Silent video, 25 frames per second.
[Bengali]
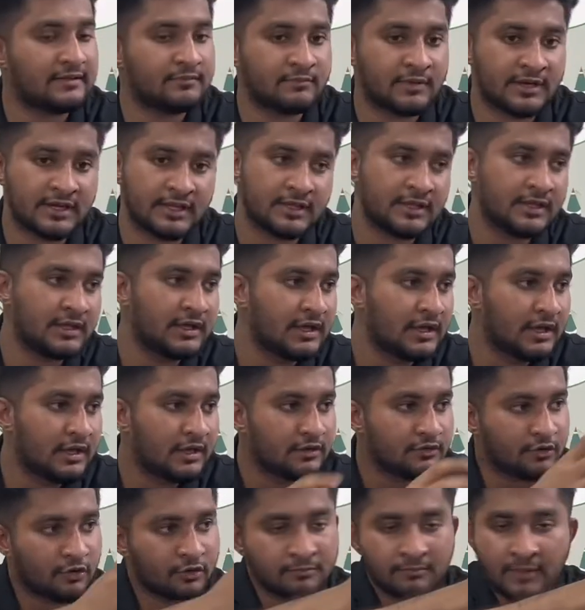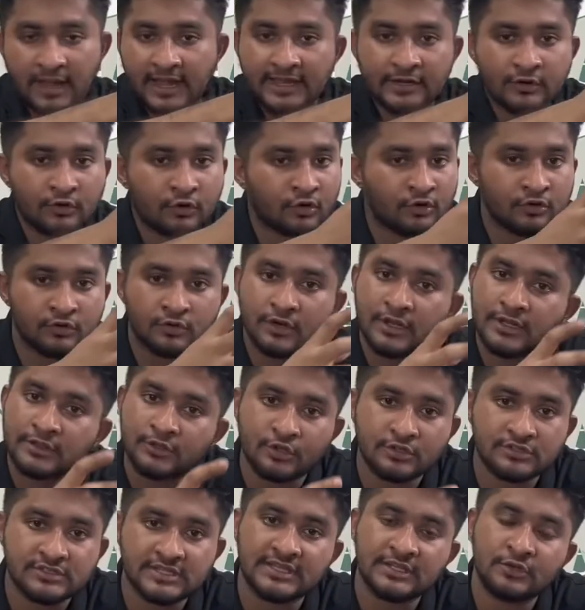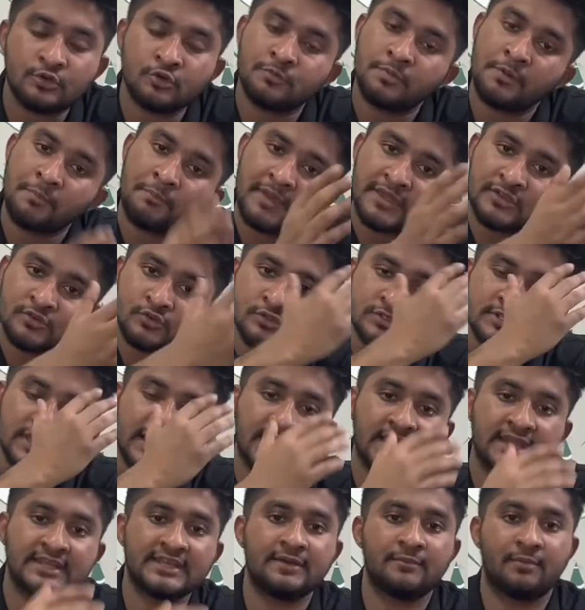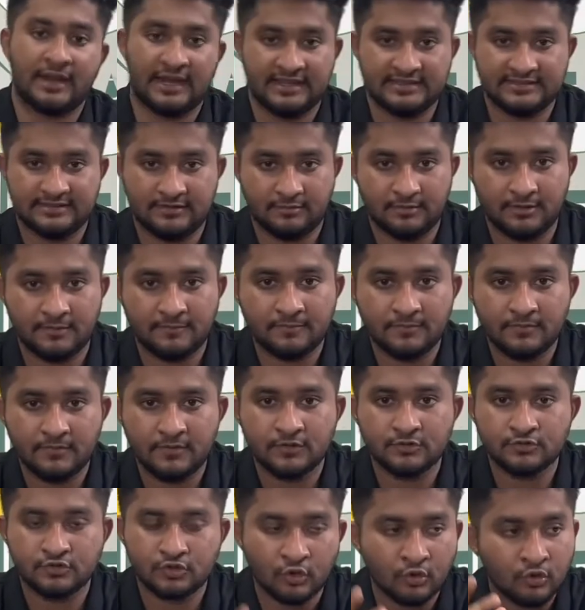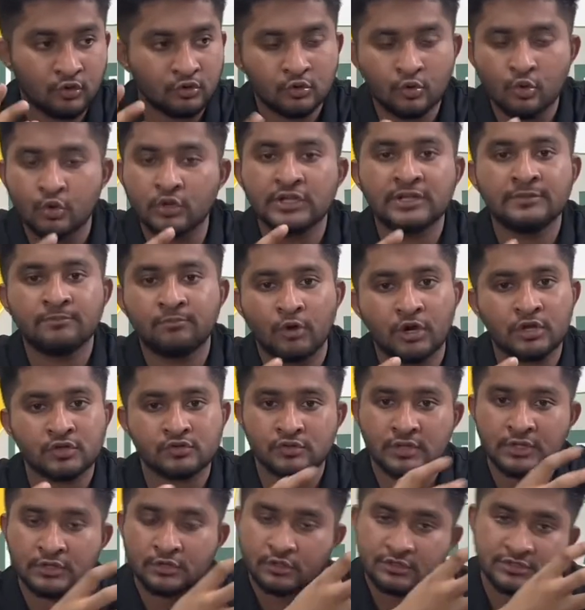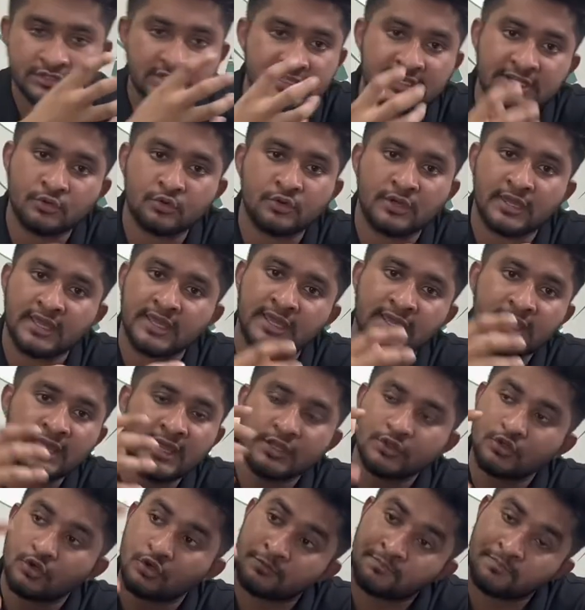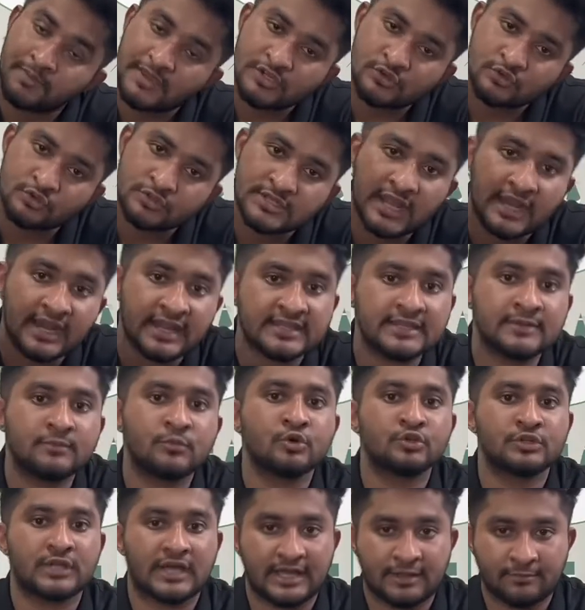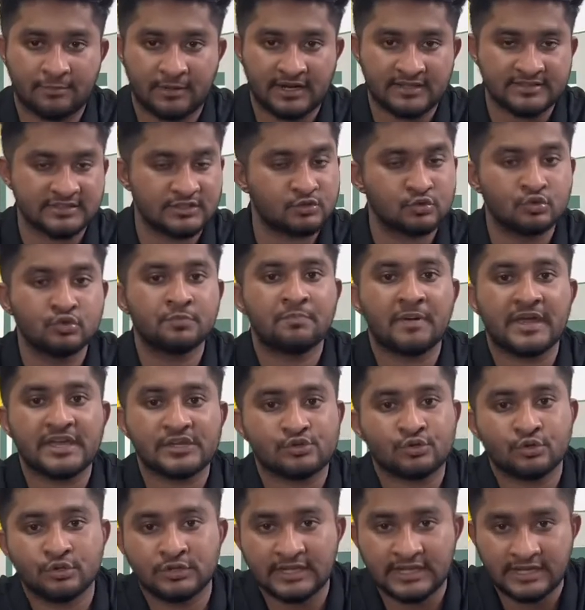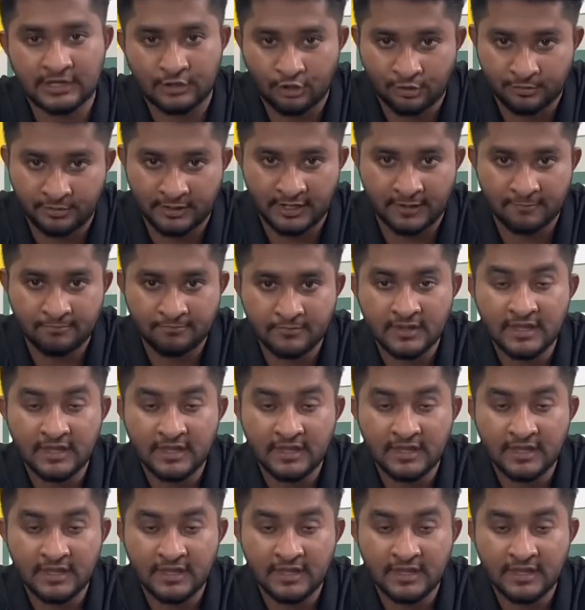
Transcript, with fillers: মানে যখন মাইক্রো কন্ট্রোলার দরজাতে ঢুকবে প্যাশন জানলা দিয়ে পালা যাবে যখন কঠিন পড়াশোনা দরজা দিয়ে ঢুকে তখন প্যাশন জানলা দিয়ে বহুত আগে পালা যায় শুধু প্যাশন দেখলে হবে না